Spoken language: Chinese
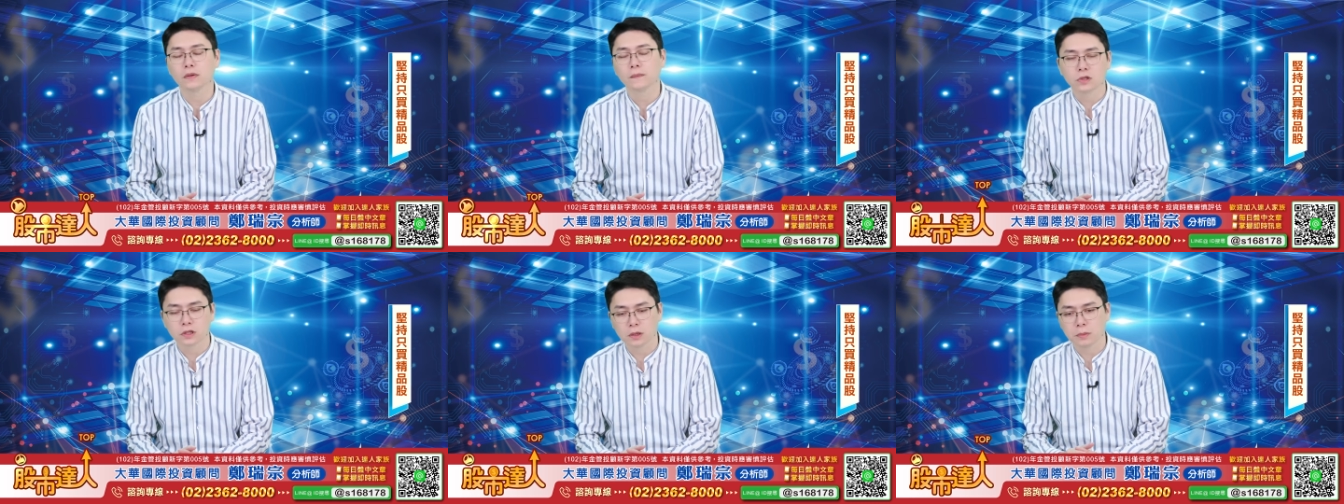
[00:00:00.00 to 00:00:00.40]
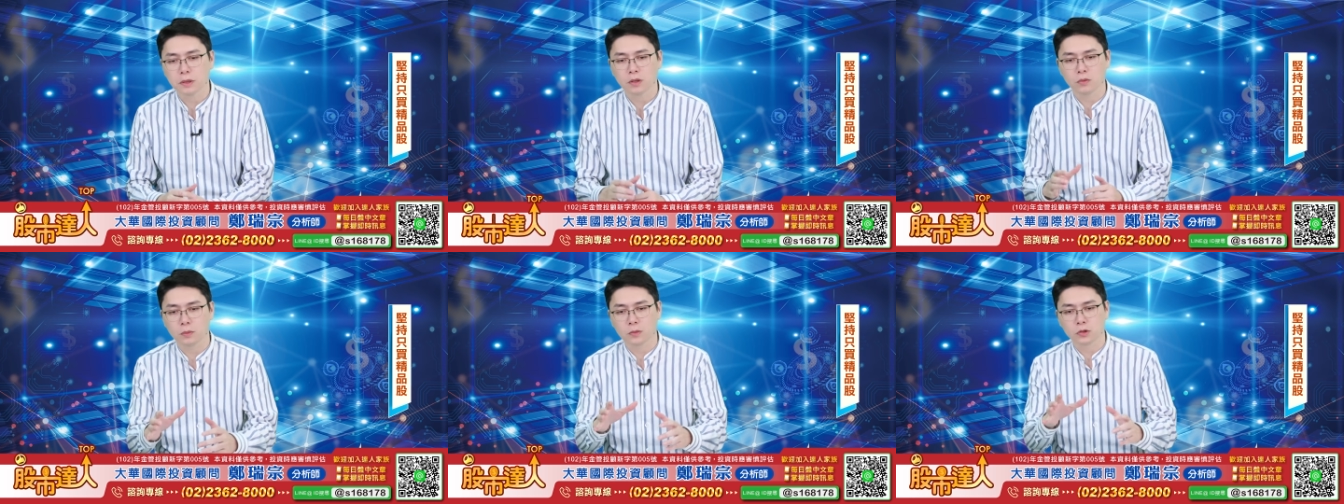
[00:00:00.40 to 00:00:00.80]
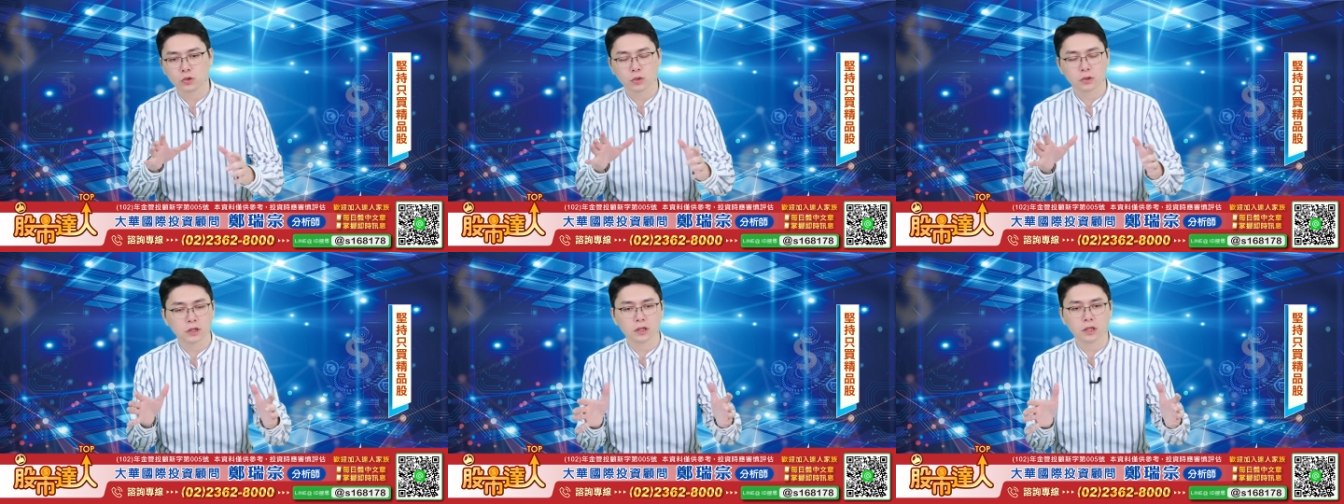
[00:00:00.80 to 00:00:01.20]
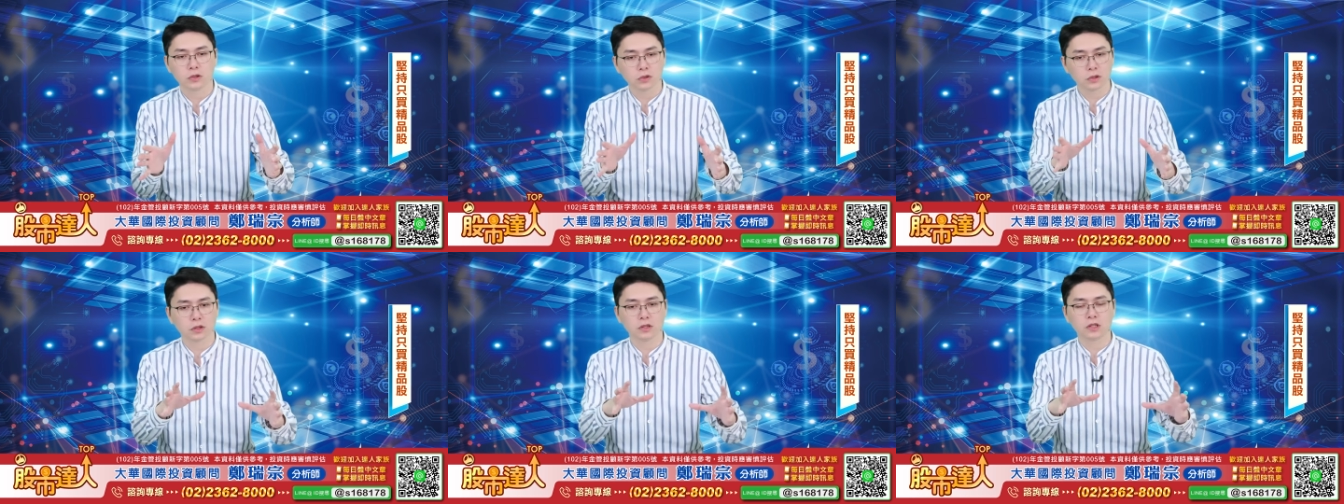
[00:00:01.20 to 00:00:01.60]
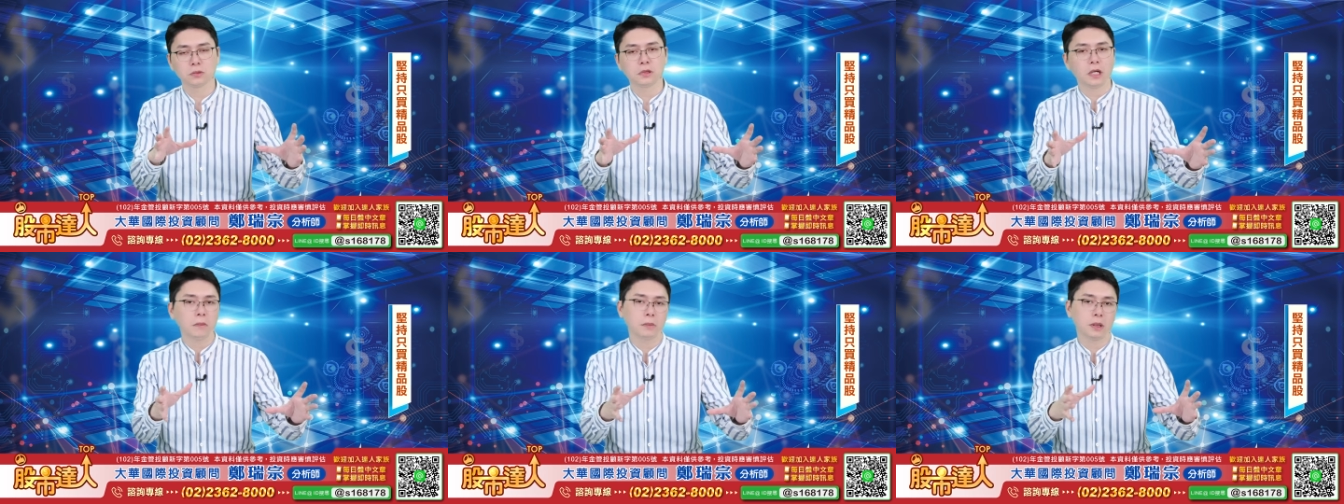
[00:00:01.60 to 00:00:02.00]
所以这边我们锁定的就是 G
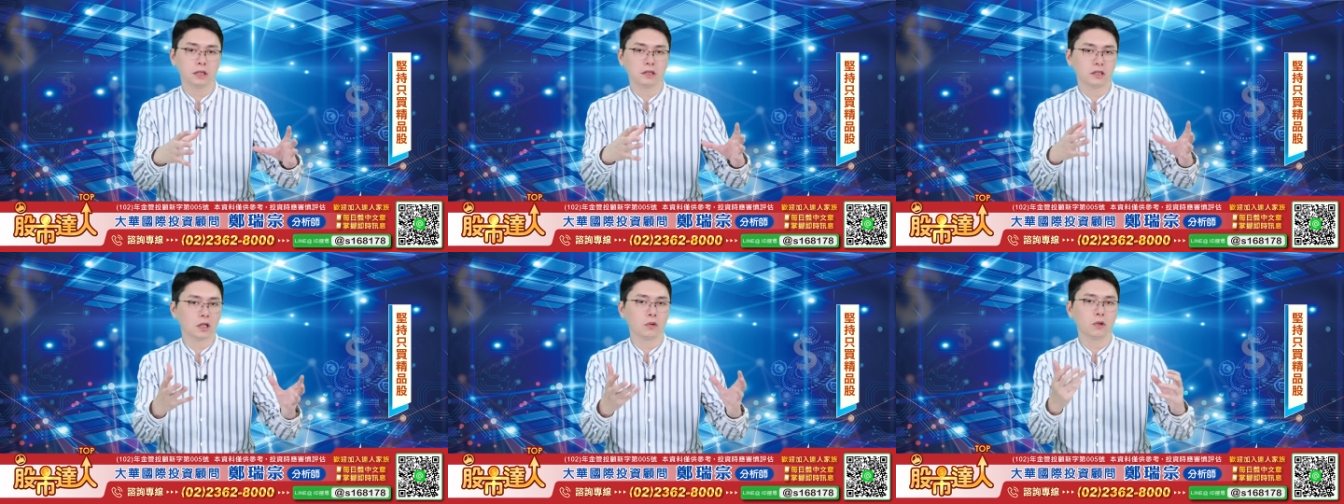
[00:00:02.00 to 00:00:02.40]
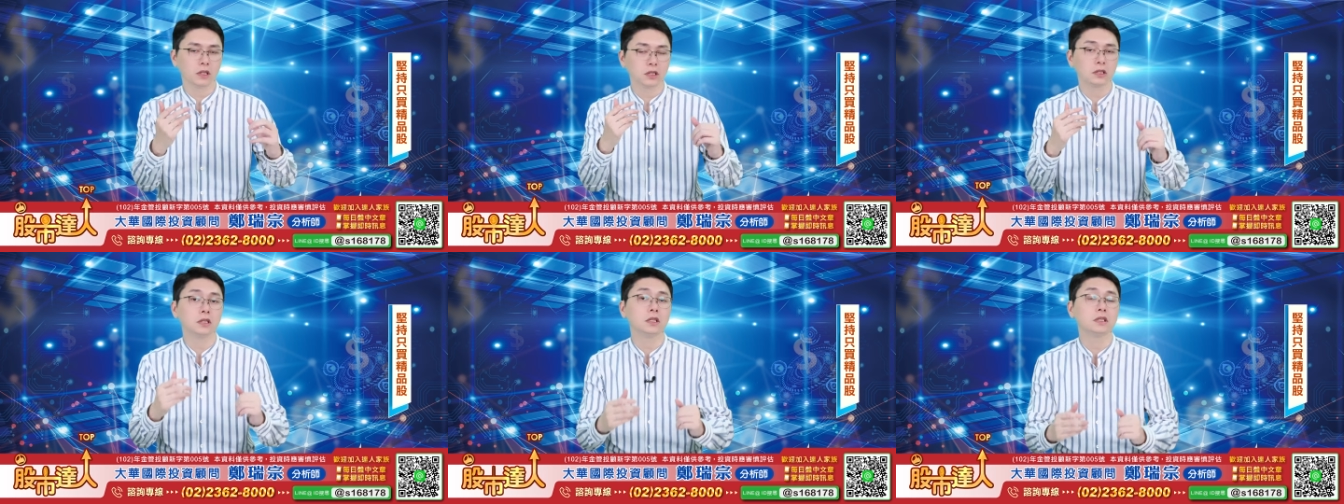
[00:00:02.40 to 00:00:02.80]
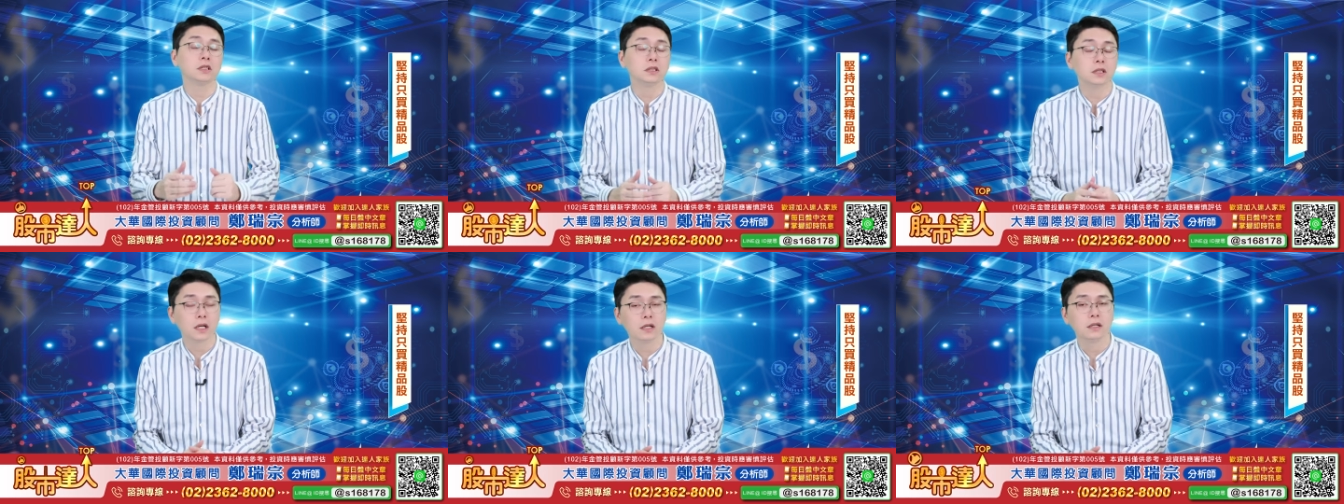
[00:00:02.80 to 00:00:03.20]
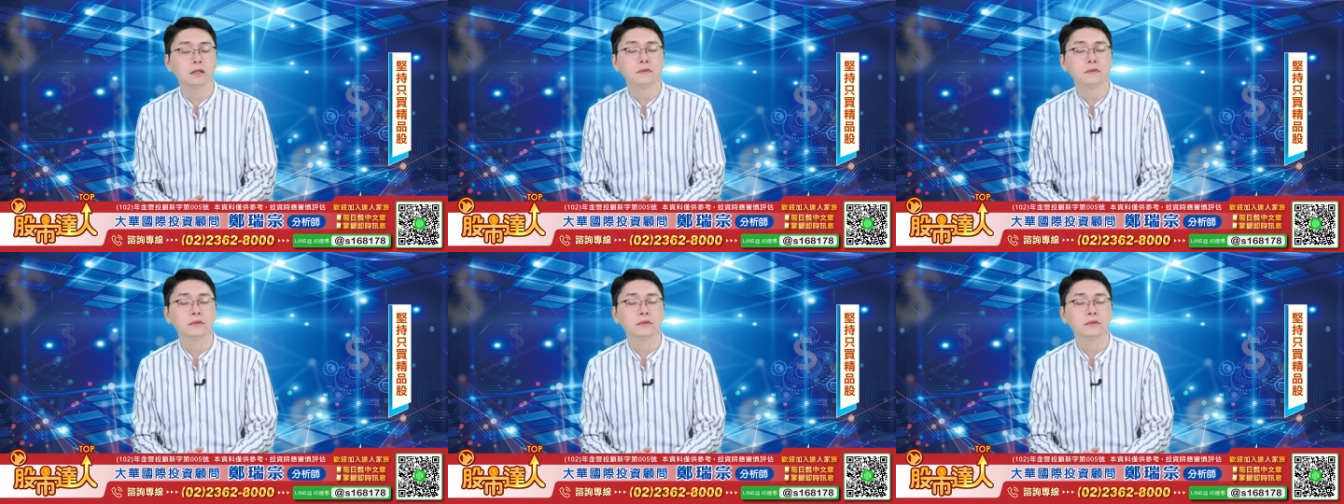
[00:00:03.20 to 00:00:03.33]
B 两百 的相关的新的题材，